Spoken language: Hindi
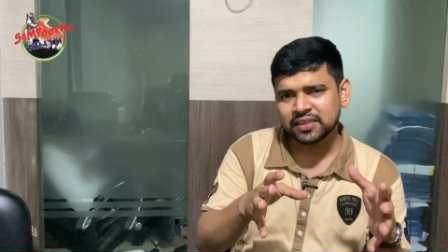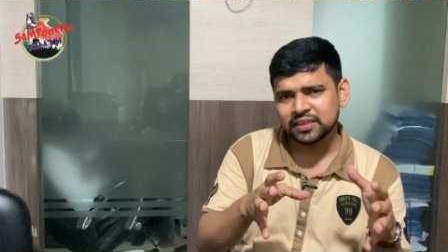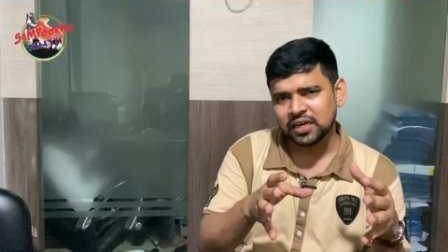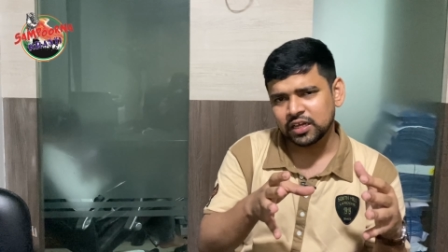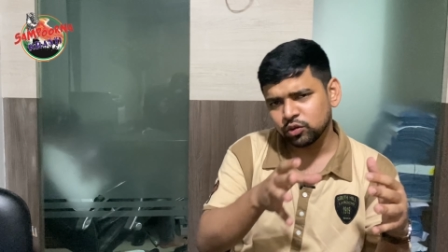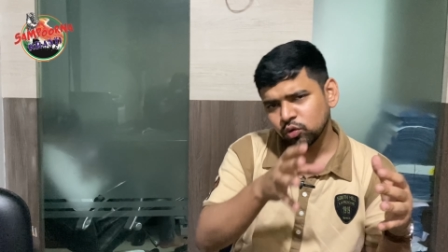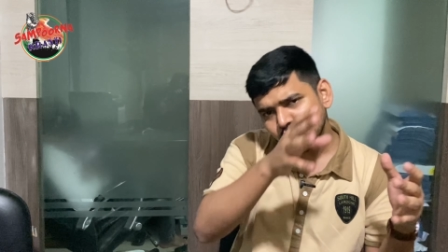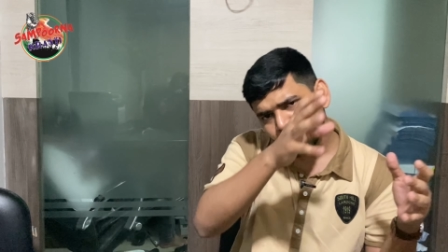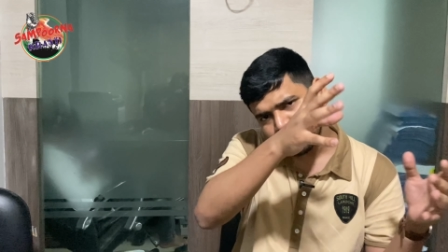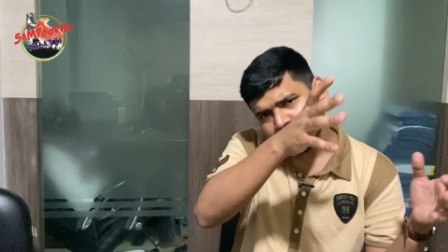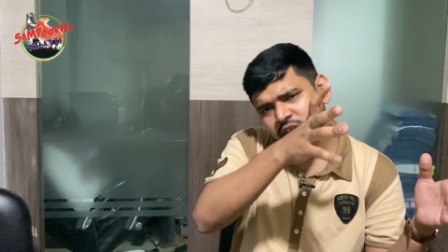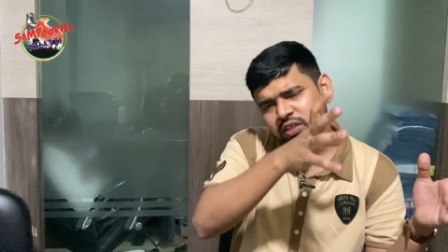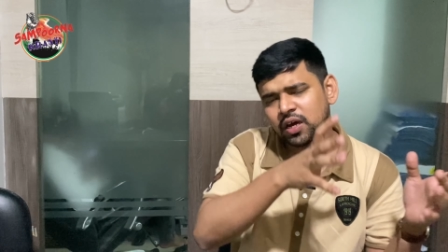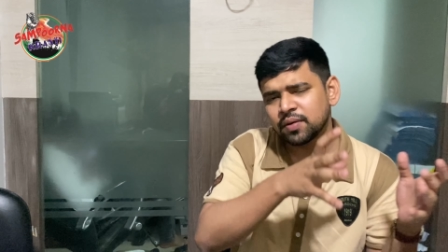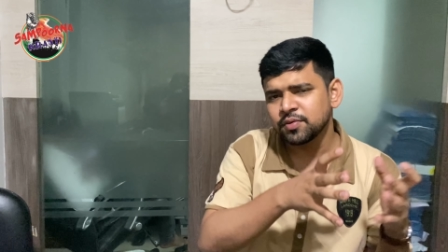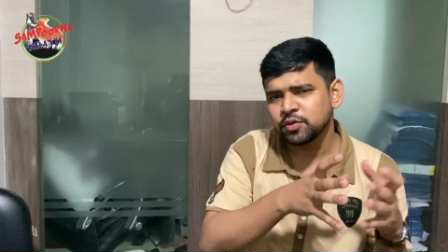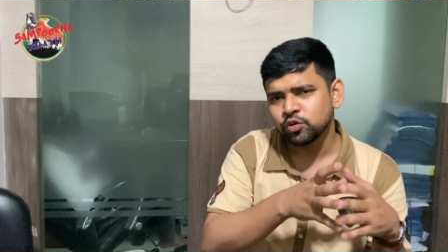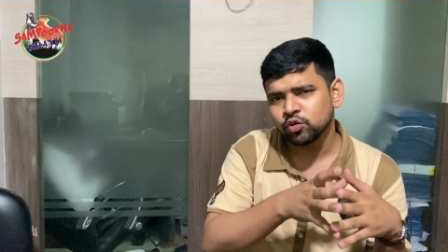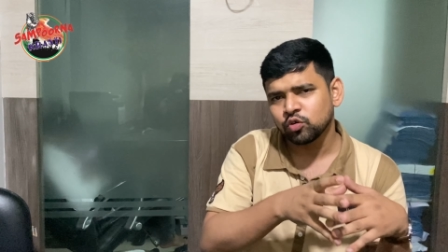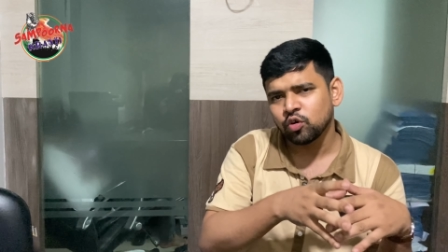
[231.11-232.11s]
एक था तो
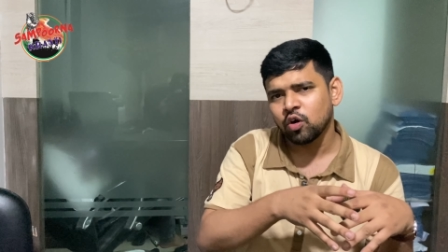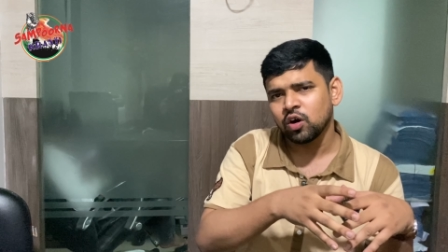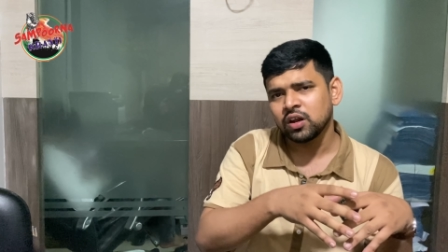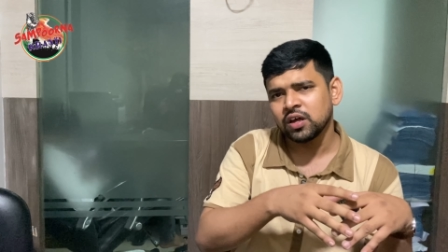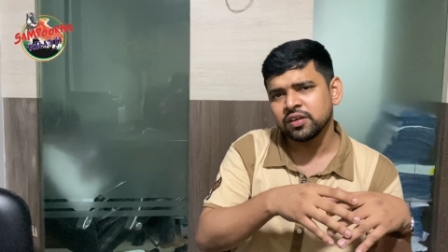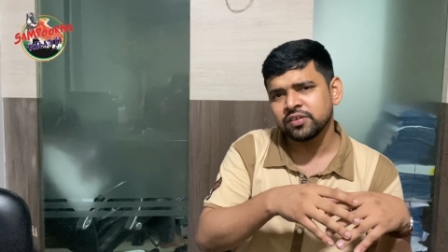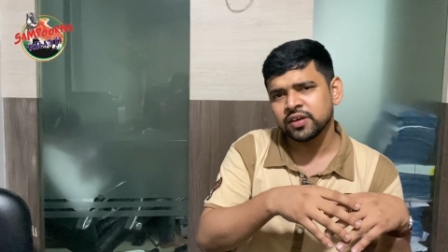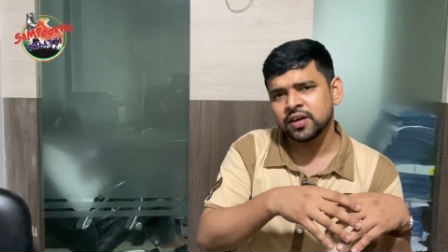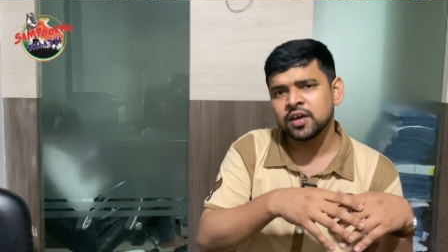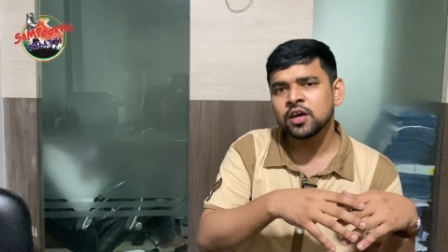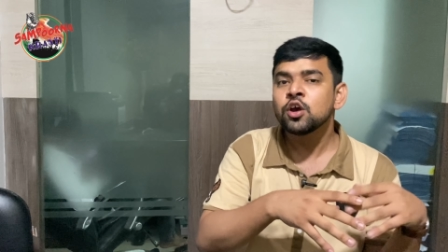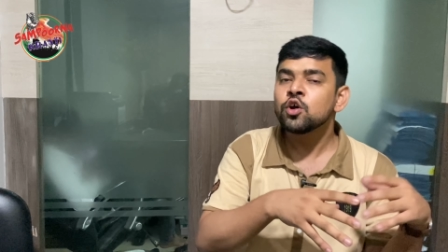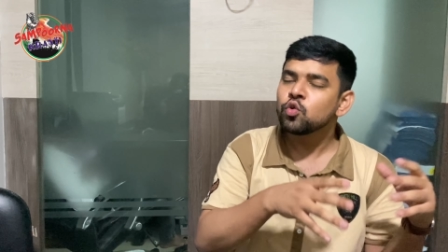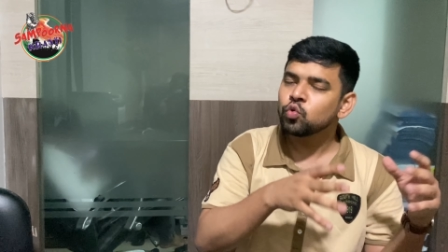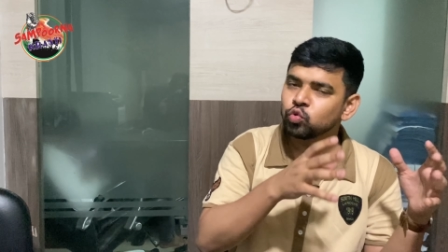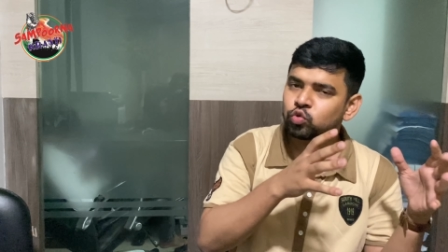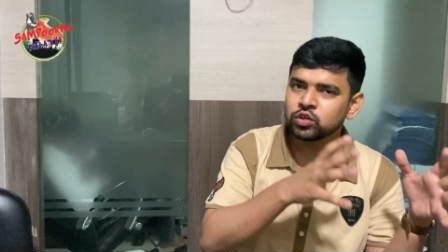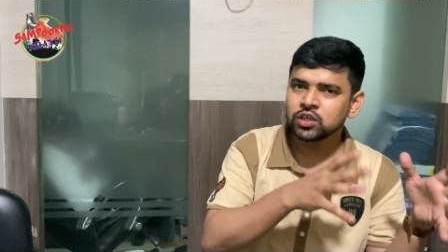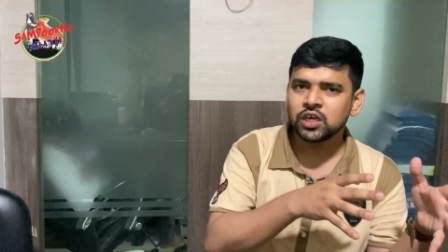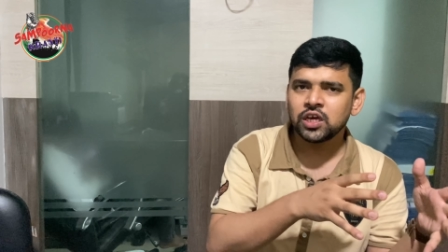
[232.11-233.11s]
उड़ीसा में जो कॉलेज है
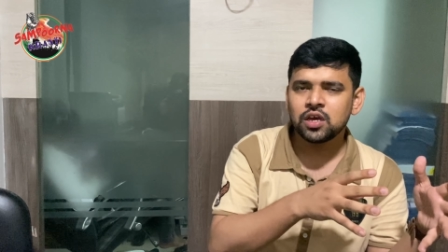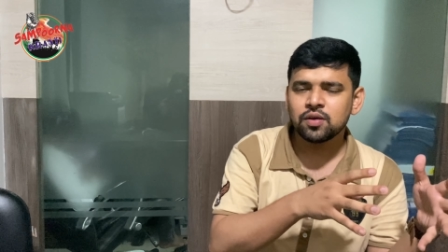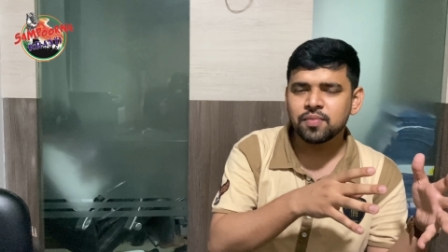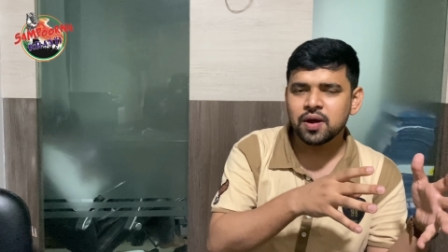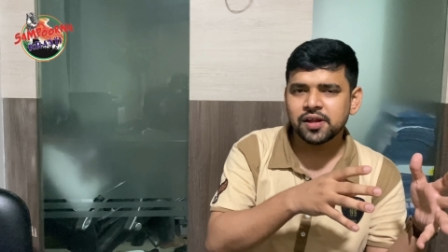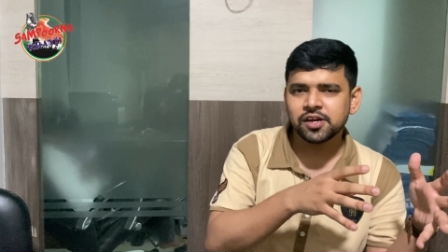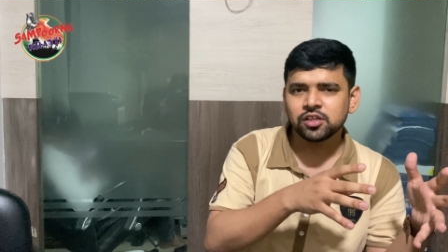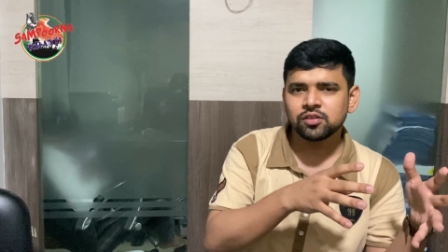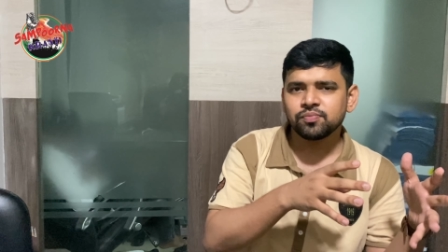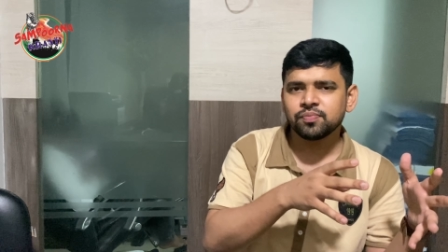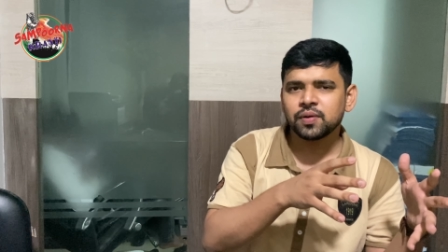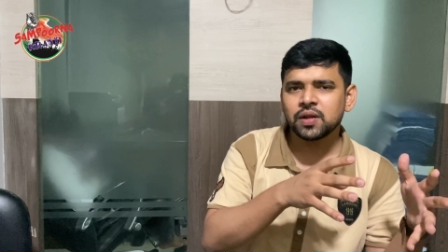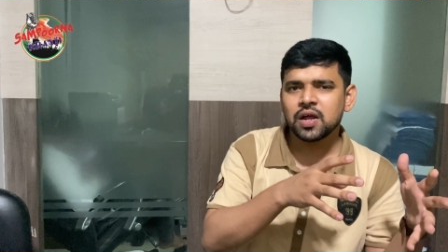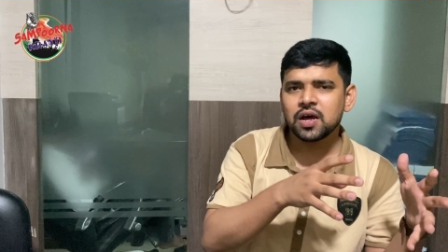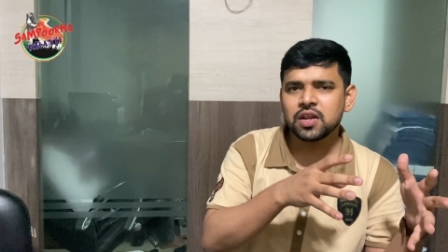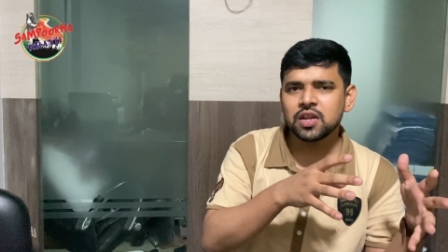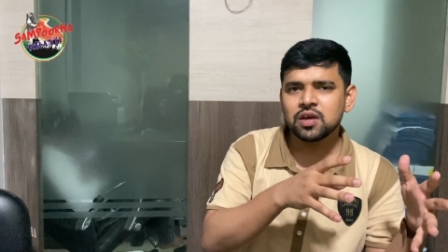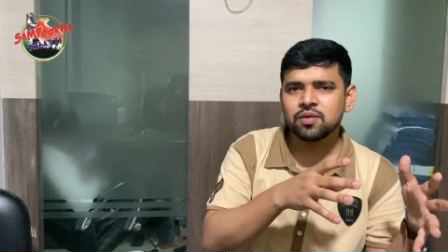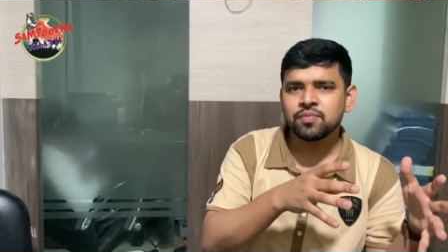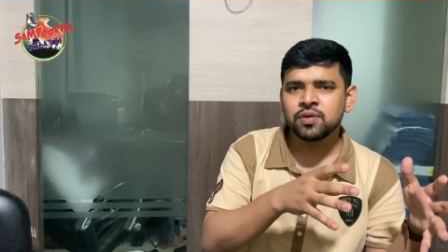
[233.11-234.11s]
उसकी इमारत
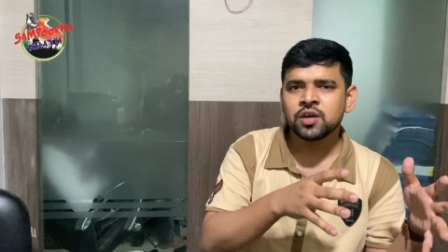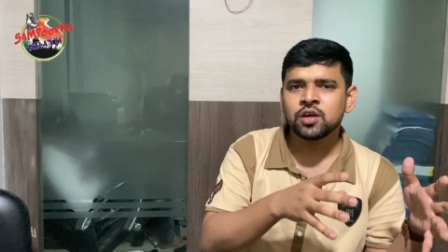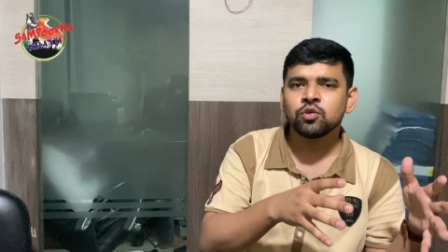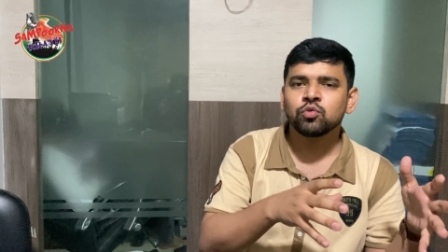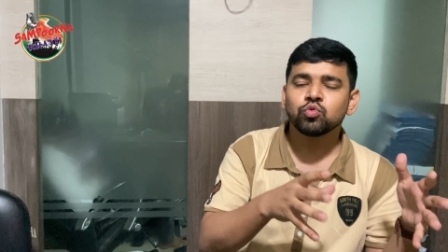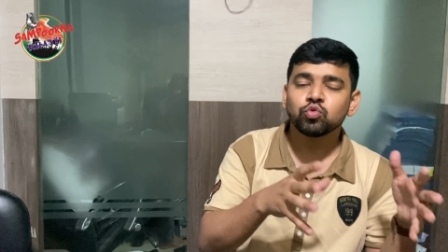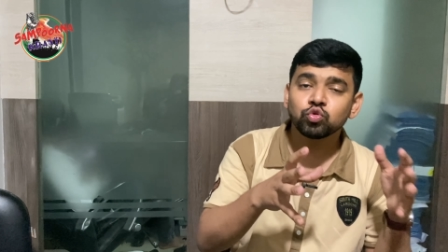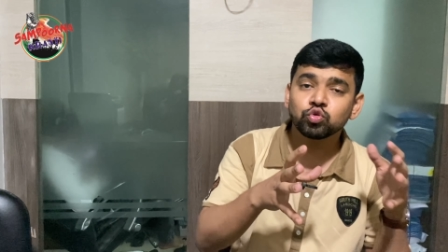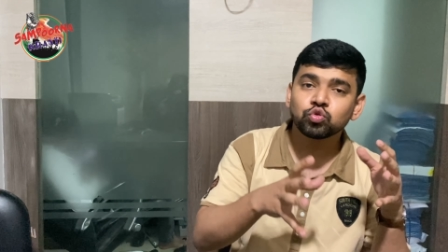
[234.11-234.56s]
बनाने में